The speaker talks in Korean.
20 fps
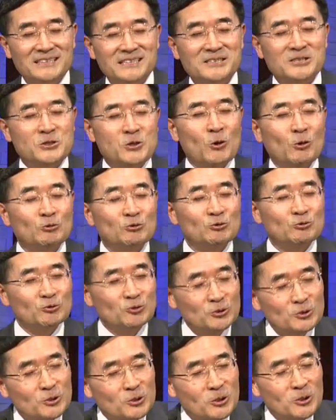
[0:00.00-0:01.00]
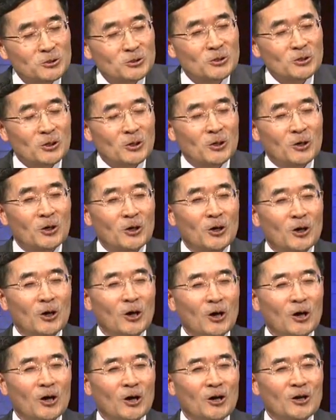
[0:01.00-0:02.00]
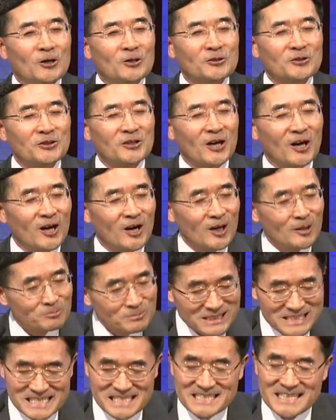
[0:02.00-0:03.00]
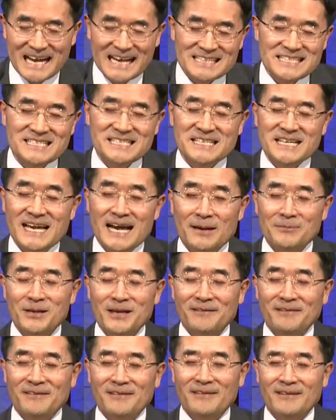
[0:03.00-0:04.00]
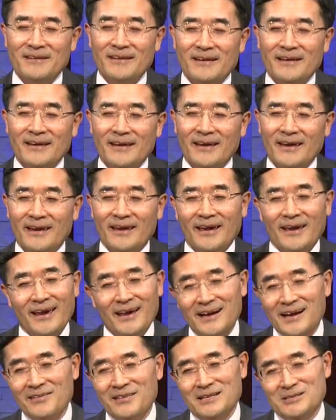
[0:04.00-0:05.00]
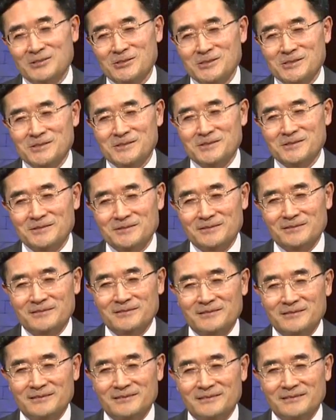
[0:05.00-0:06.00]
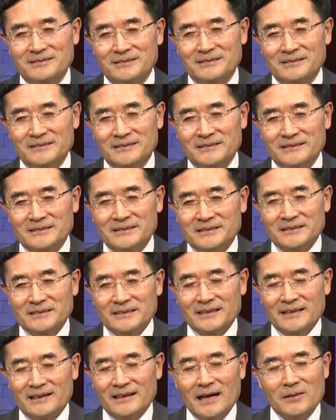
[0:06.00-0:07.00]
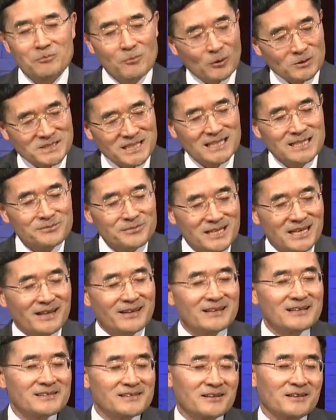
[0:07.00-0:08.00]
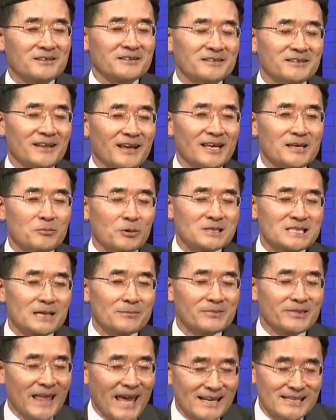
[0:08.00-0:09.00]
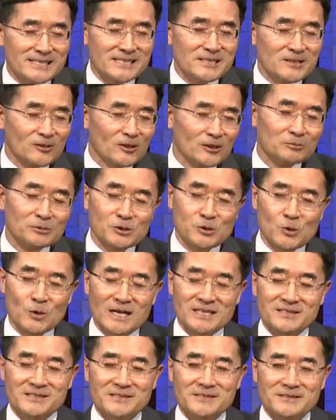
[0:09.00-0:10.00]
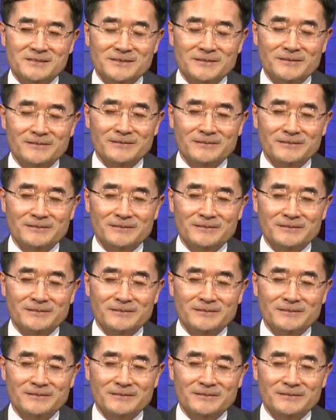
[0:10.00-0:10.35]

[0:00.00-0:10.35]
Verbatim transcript: 그 좋은 운동도 너무 지나치게 하면 해가 될 수 있어요. 한 목사님 이야기를 들었는데 이 목사님 테니스를 너무 좋아하셨어요.